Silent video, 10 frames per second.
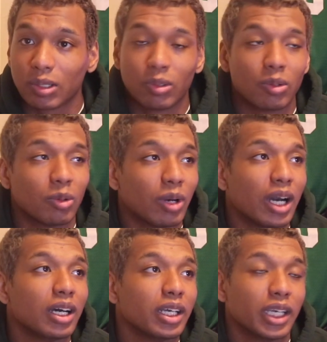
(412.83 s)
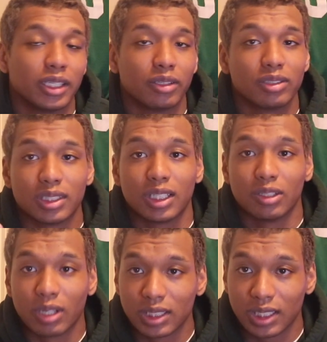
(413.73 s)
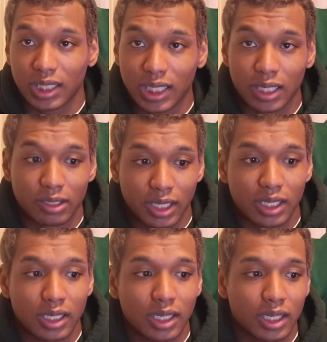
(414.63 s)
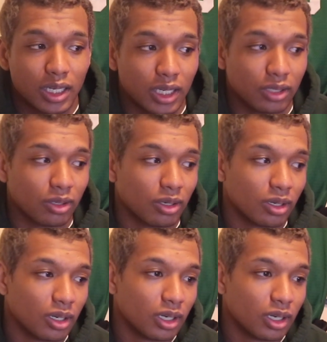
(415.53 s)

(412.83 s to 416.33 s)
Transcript: ここは、えっ、ー、と、絶対に逃しちゃいけないので、えっ、ー、と、